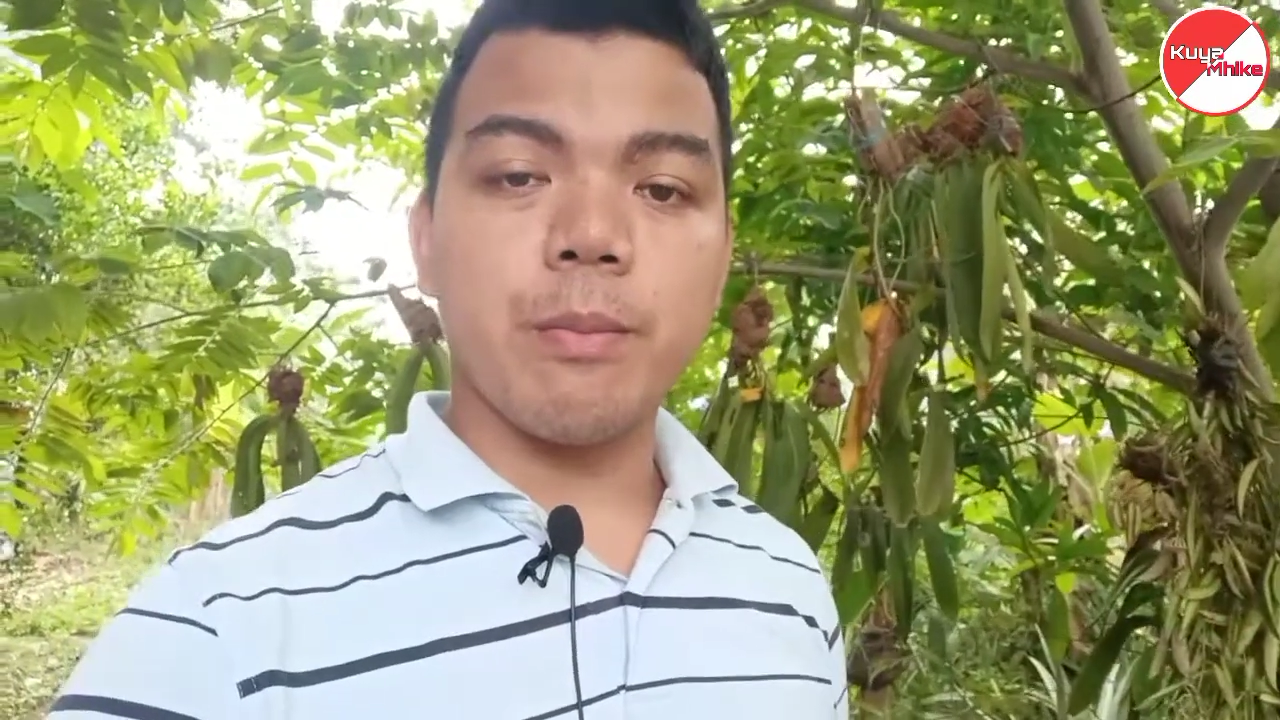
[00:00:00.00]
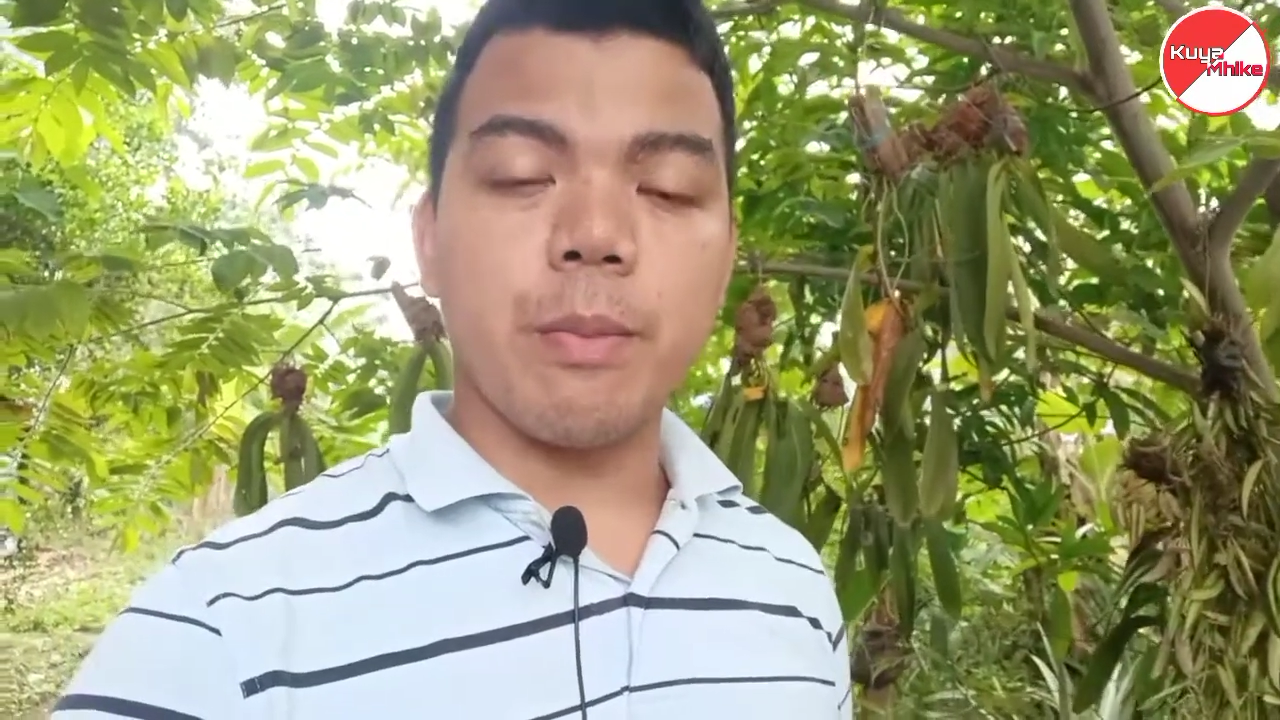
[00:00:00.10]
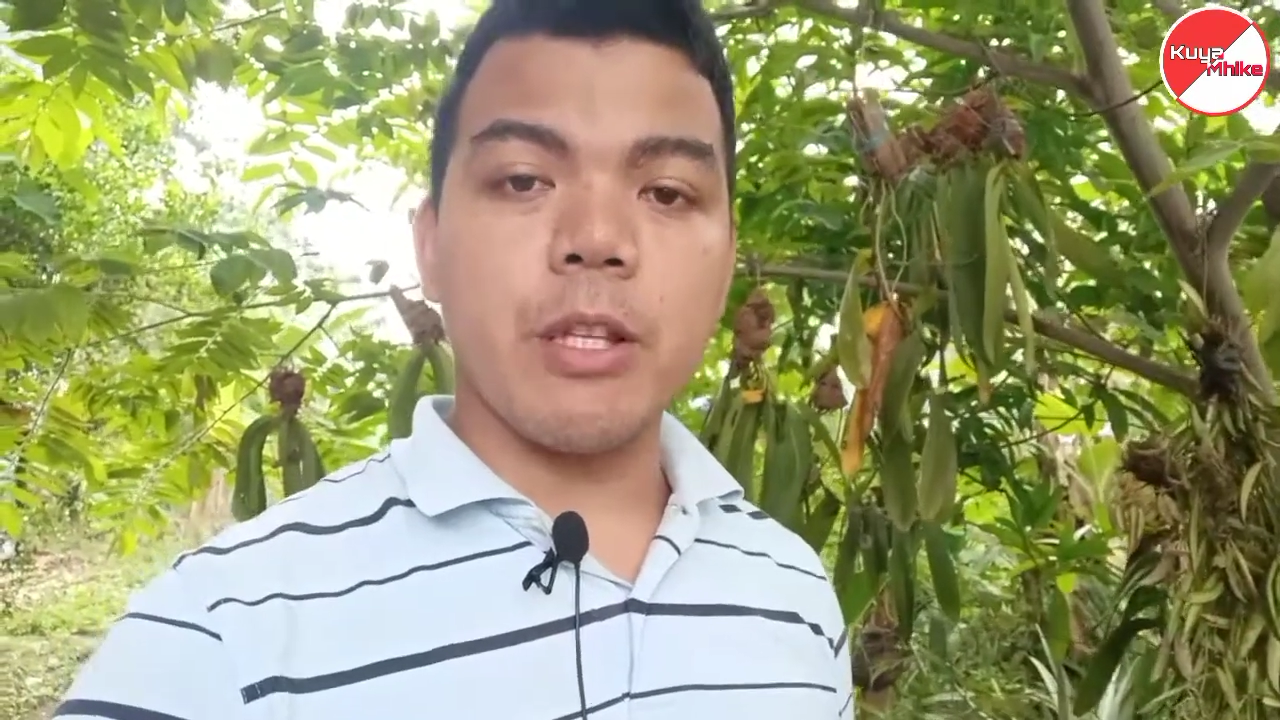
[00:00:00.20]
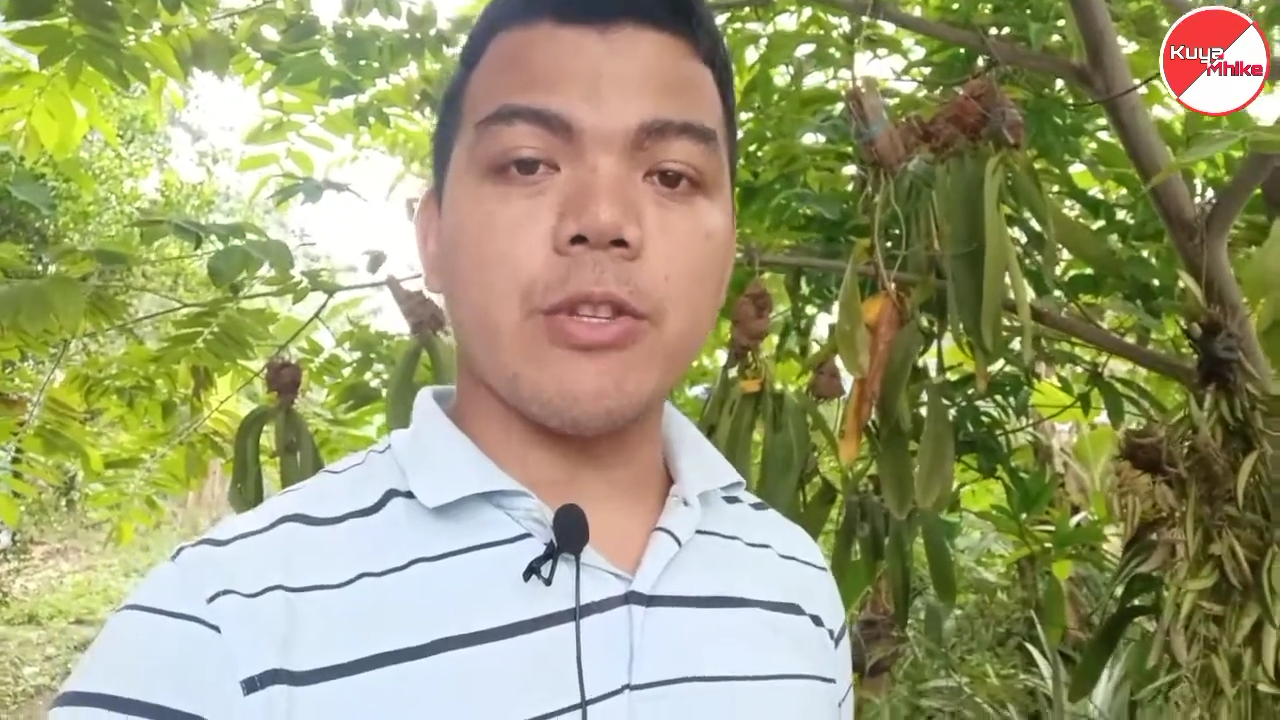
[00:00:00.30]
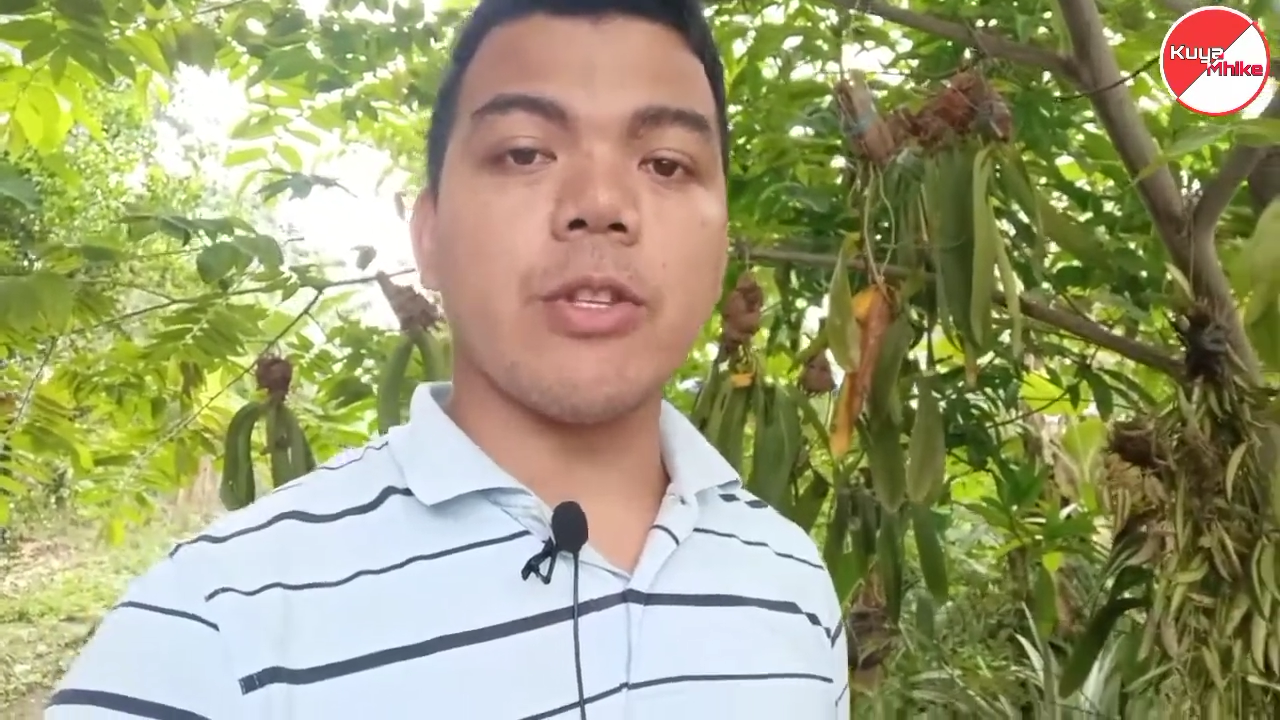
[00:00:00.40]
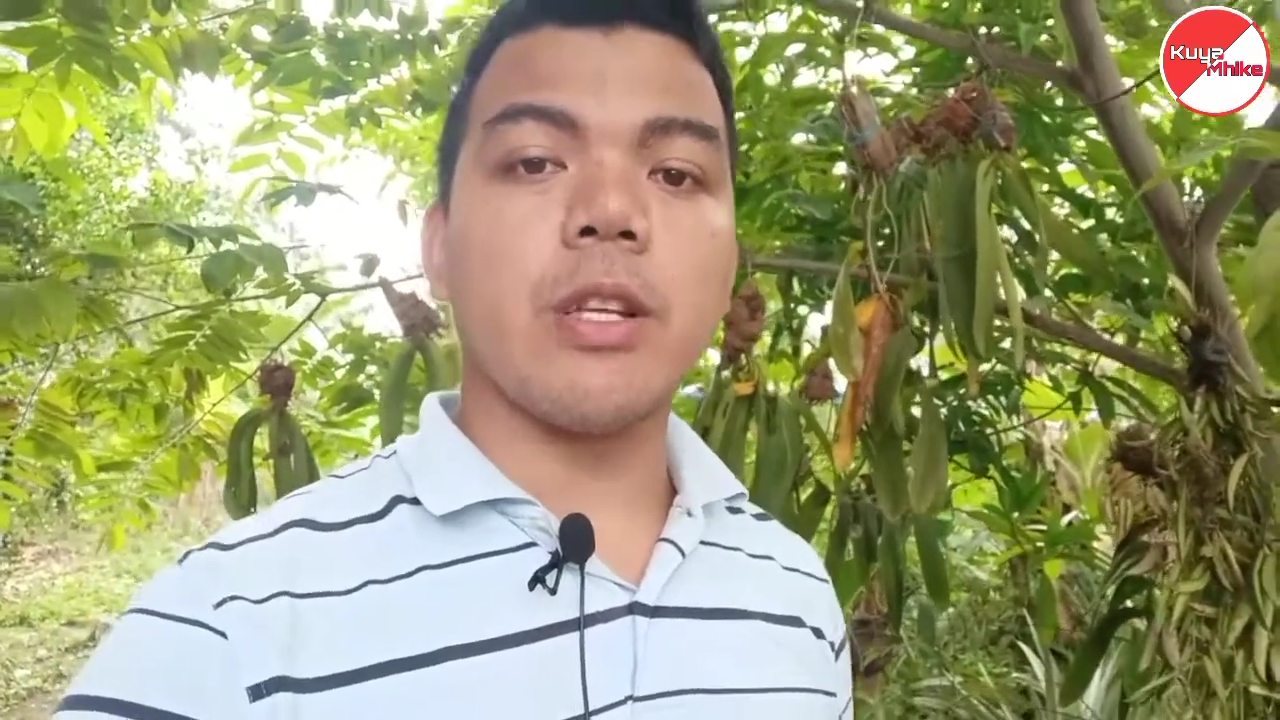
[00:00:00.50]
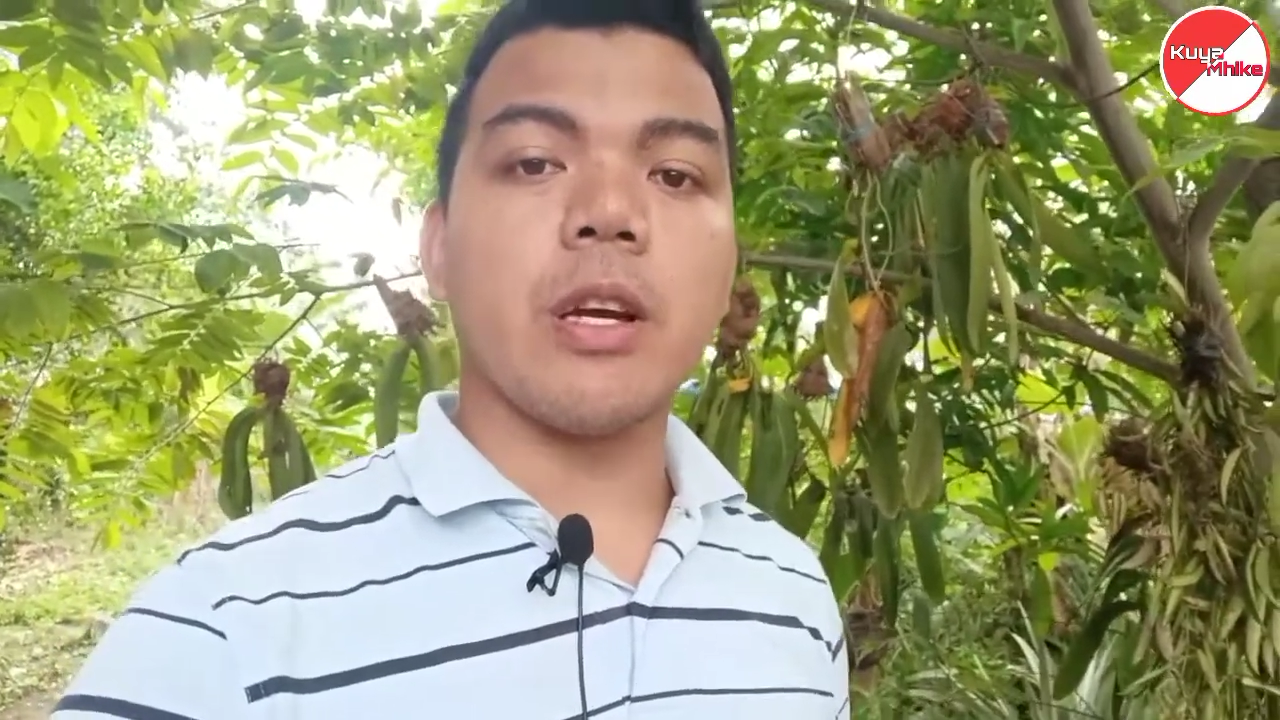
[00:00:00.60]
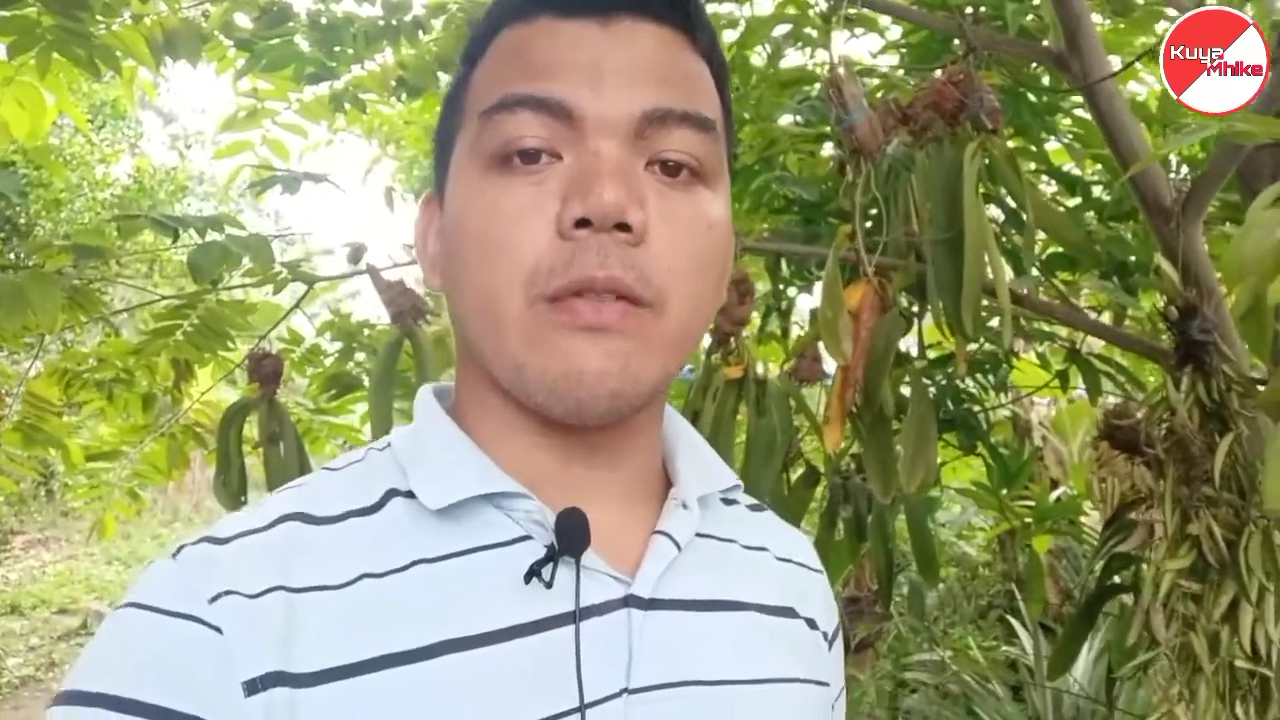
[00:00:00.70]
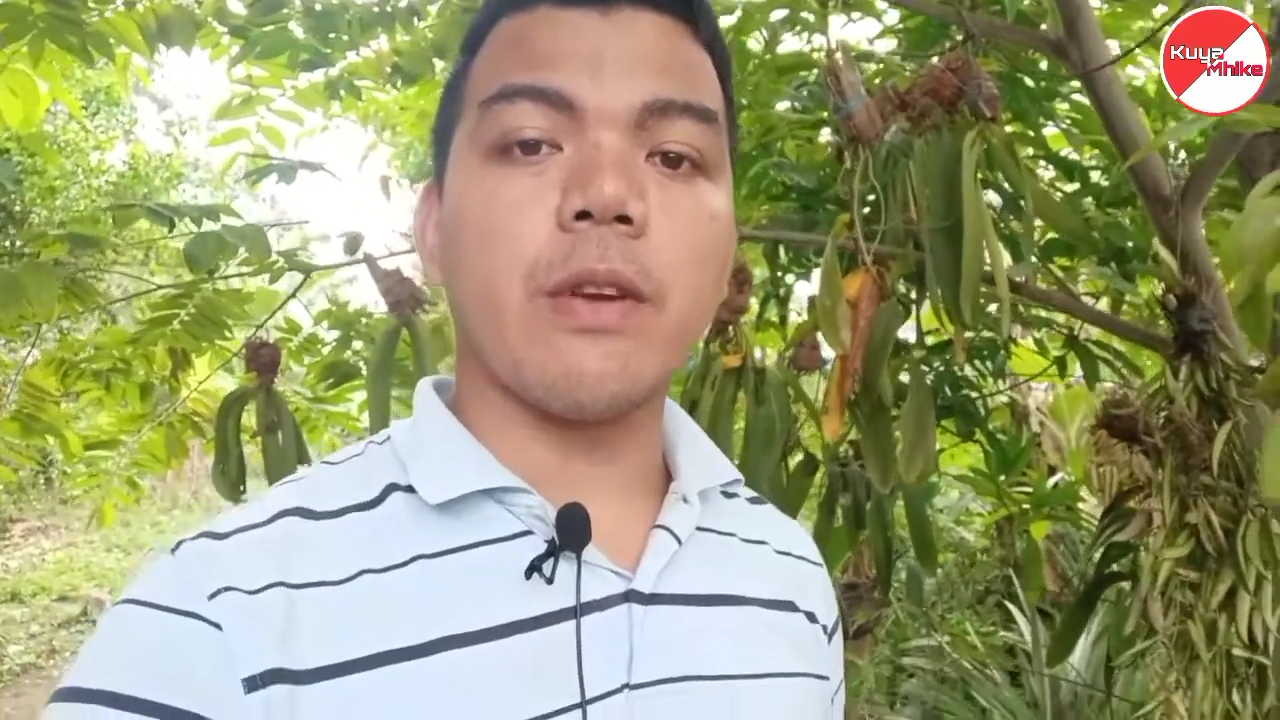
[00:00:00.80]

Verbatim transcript: picture ng